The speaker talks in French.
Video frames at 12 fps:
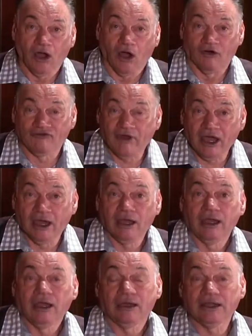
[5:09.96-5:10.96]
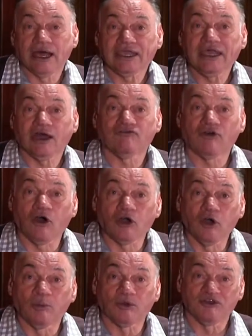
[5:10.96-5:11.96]
Enfin, la guerre
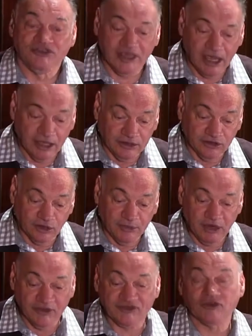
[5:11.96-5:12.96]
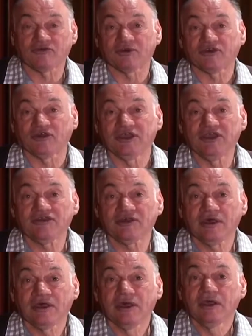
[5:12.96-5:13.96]
franco-prussienne de 1870,
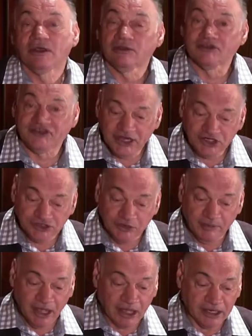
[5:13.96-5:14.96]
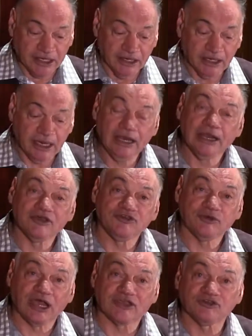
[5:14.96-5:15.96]
le siège de Paris et
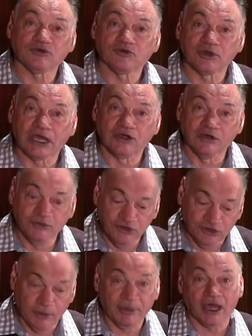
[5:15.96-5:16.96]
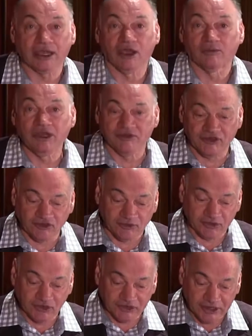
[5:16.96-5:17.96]
l'insurrection de la Commune de Paris en
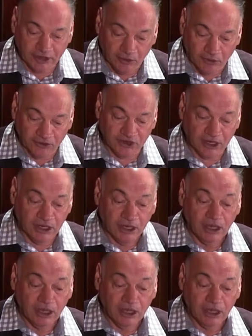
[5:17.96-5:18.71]
1871,